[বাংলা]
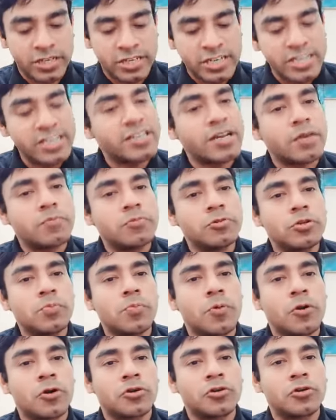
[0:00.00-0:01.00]
ঠিকঠাক মতো
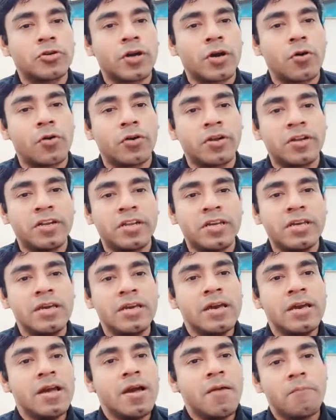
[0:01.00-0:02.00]
পড়াশোনা করেনি
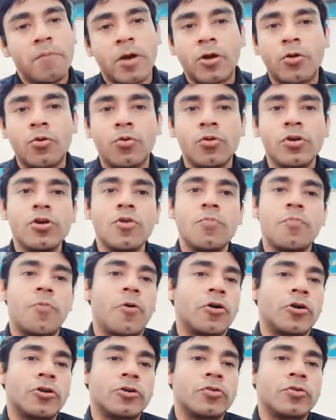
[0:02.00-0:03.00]
বা করলেও
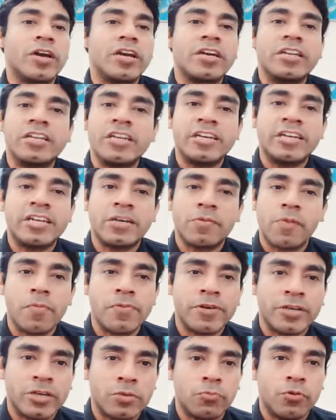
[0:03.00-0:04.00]
পড়াশোনাকে ঠিক
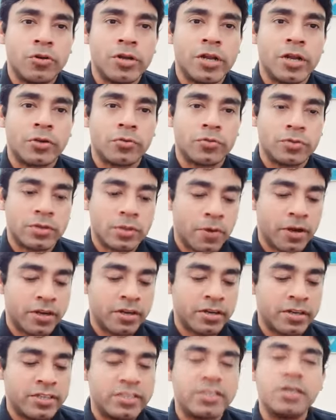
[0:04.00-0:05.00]
সেভাবে সে মূল্যায়ন করতে
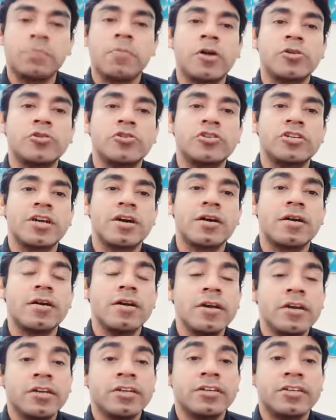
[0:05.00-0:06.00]
পারেনি যে মানুষটা
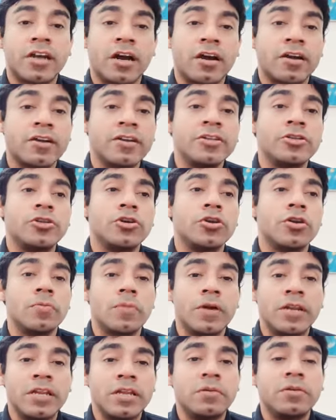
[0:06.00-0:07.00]
চাকরির জন্য
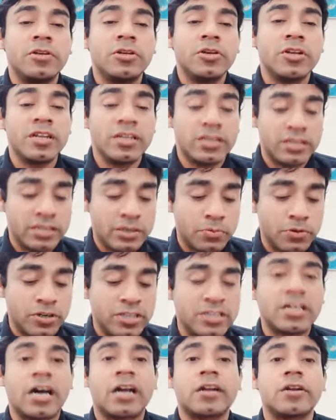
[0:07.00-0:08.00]
বা নিজের জীবনে
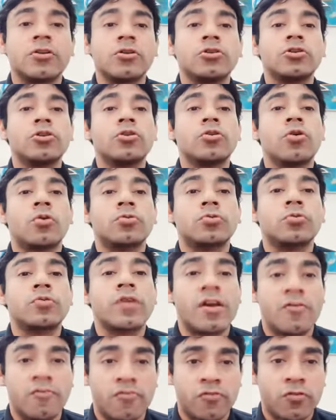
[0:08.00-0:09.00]
দাঁড়ানোর জন্য অতটা
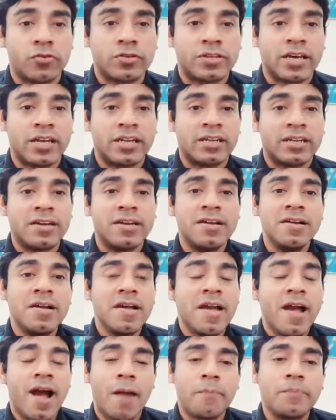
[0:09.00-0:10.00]
এফোর্ট দেয়নি
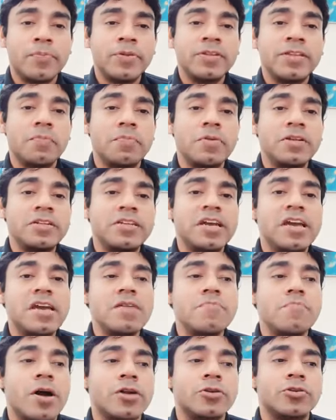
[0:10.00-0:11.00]
আপনি দেখবেন যে
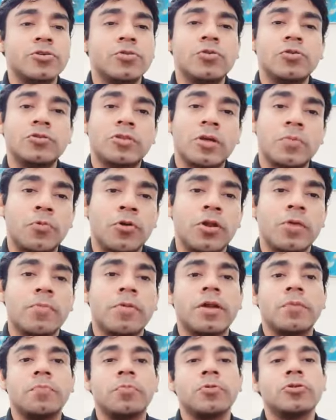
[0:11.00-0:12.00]
এই মানুষগুলো তার
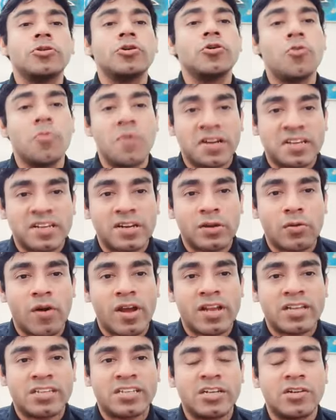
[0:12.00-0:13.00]
পরিবারের প্রতিও খুব একটা
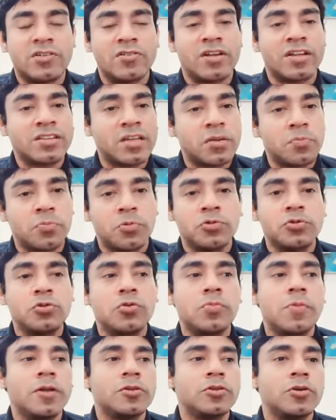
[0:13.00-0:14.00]
লয়াল ছিল না তার
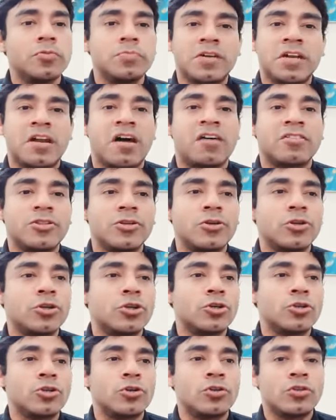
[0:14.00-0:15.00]
বন্ধু বান্ধব তার আত্মীয়
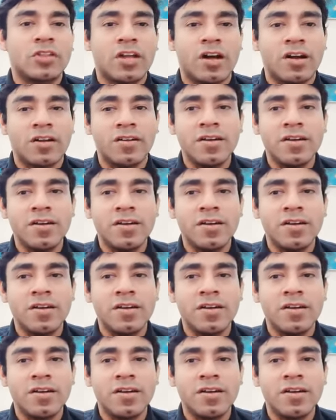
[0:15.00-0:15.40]
স্বজন তার